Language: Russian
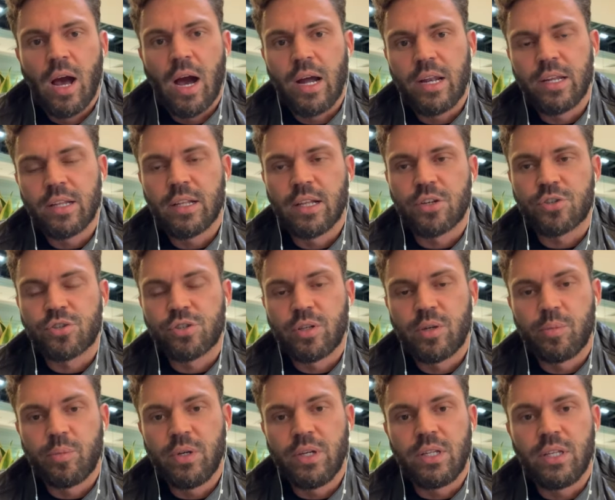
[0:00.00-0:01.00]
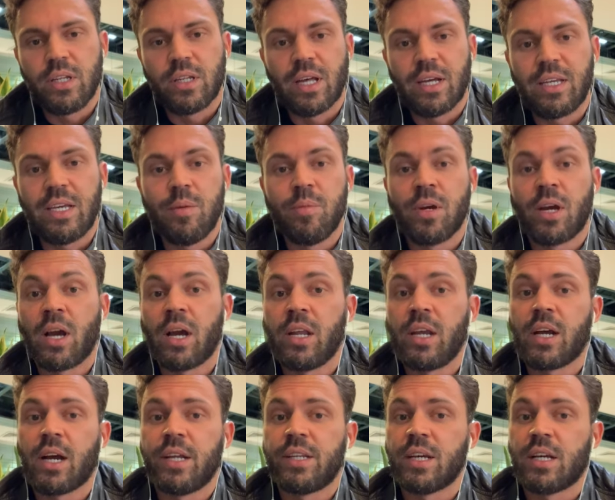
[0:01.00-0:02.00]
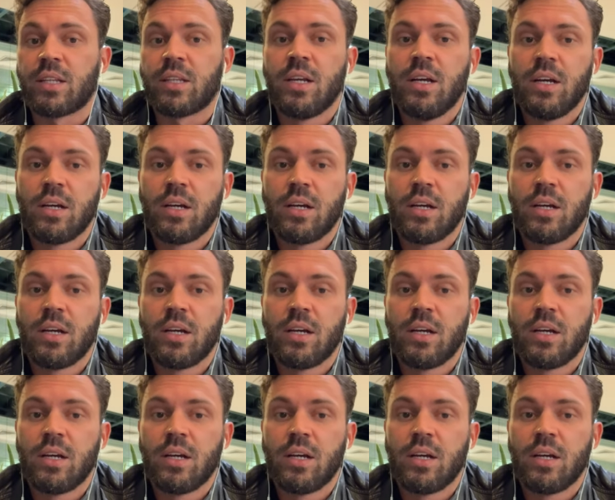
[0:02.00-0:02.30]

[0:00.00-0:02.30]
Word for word: они должны быть не такими, как они хотят,